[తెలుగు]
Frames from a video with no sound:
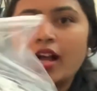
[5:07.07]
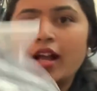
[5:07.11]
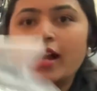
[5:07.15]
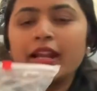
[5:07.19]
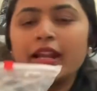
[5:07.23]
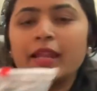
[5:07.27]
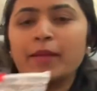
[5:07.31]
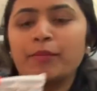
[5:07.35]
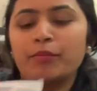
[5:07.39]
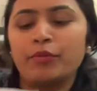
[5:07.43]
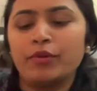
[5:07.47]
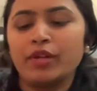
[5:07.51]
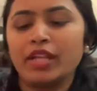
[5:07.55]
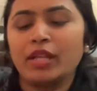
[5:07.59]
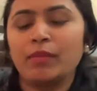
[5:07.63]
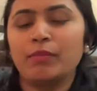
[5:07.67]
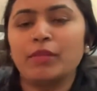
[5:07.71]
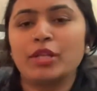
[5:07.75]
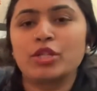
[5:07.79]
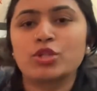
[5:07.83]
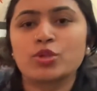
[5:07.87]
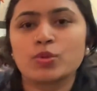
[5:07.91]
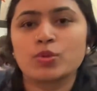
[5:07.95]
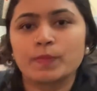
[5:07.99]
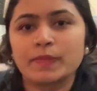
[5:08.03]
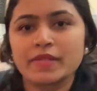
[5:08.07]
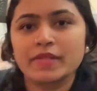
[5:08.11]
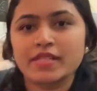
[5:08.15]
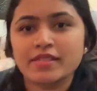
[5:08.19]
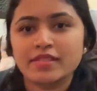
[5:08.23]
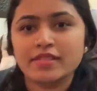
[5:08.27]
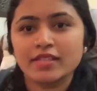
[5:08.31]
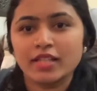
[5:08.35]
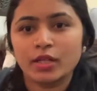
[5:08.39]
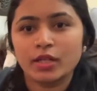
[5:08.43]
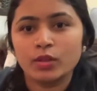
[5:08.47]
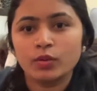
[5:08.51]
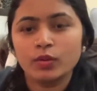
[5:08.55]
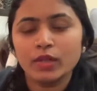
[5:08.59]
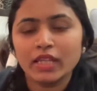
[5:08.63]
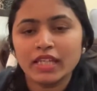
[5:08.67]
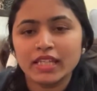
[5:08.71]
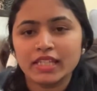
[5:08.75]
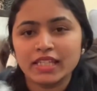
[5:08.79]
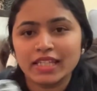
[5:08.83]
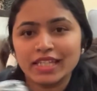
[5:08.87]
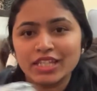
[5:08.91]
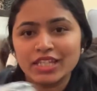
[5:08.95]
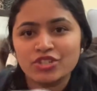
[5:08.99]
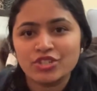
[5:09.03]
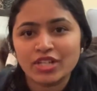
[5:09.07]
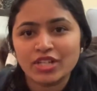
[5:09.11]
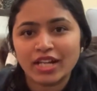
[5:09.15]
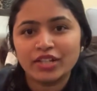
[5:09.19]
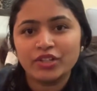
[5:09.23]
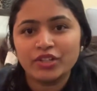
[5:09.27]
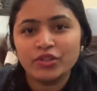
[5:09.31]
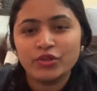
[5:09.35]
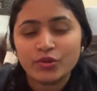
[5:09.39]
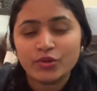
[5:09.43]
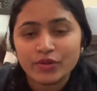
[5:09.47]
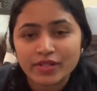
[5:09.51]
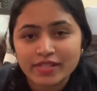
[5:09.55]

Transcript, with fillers: అండ్ ఇప్పుడు నేను మీకు చూపిస్తున్నాను ఇది ఇషాన్